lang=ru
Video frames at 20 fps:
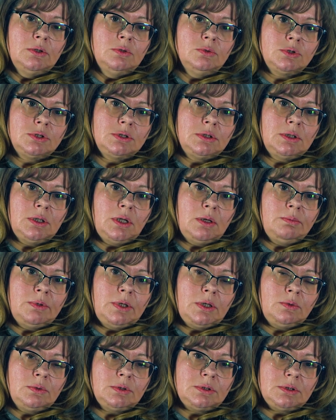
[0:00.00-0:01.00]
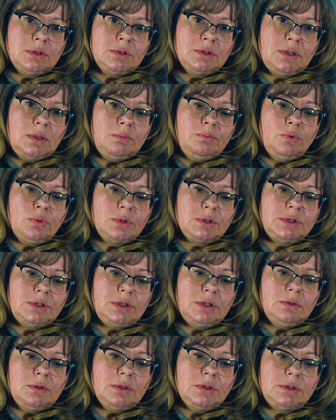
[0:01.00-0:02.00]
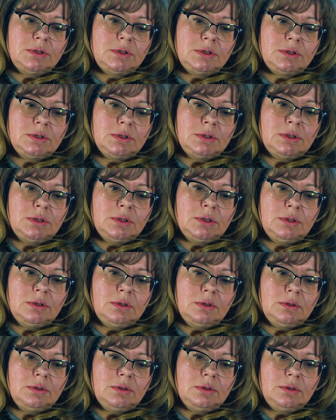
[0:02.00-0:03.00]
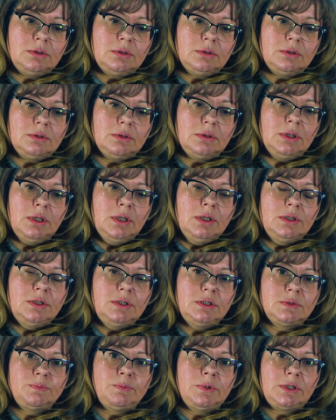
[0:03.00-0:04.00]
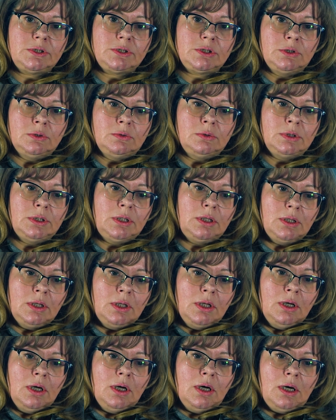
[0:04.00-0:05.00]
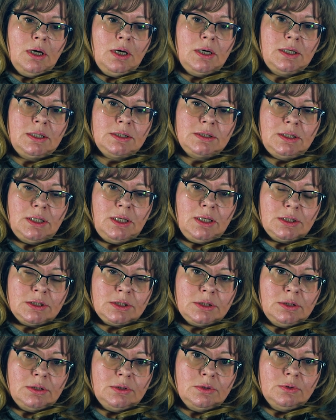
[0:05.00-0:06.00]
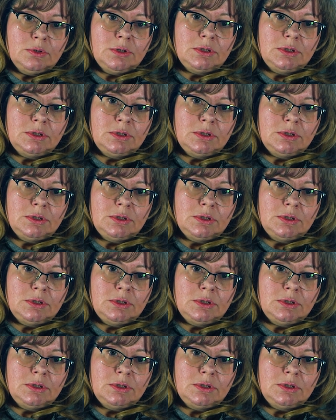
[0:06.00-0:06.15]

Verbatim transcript: нужно, наоборот, забор делать э, не сплошной, а разряженный. То